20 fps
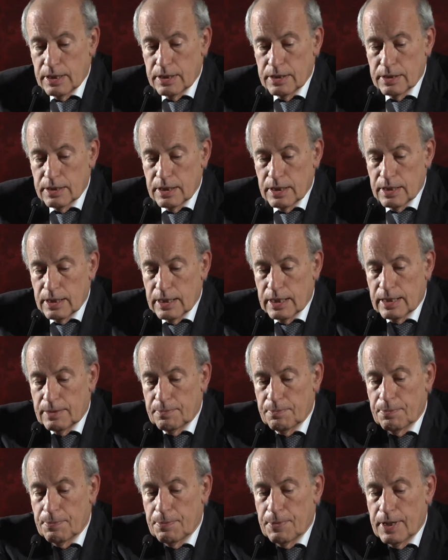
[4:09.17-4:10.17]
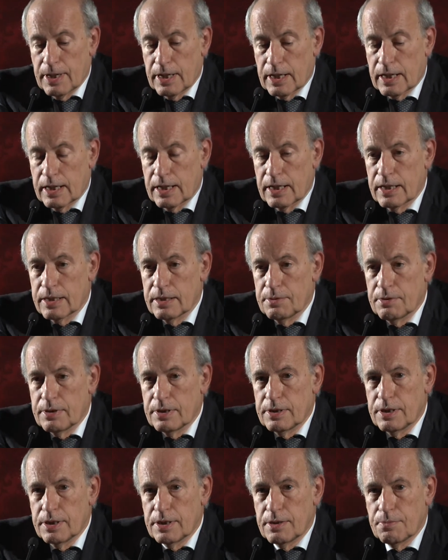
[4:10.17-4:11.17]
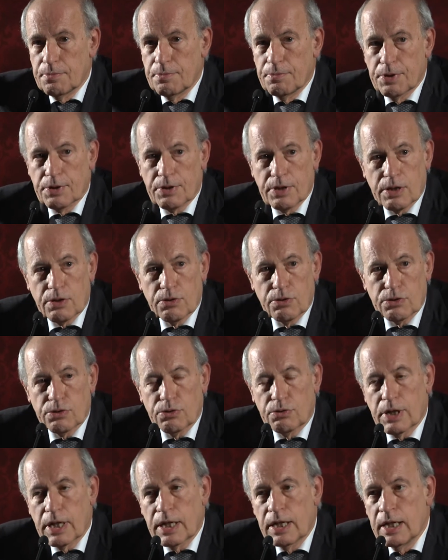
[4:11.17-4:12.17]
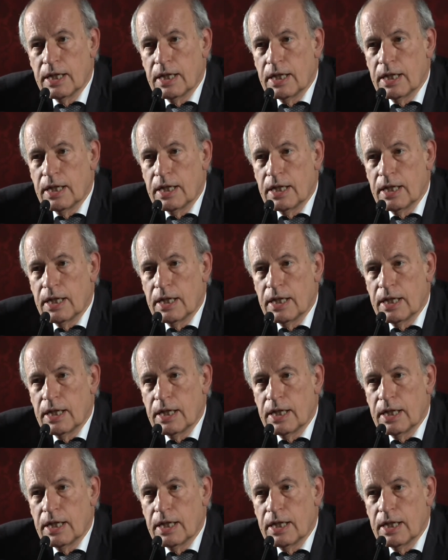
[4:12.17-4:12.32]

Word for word: della, della, carriera di, di Pietro Cortona,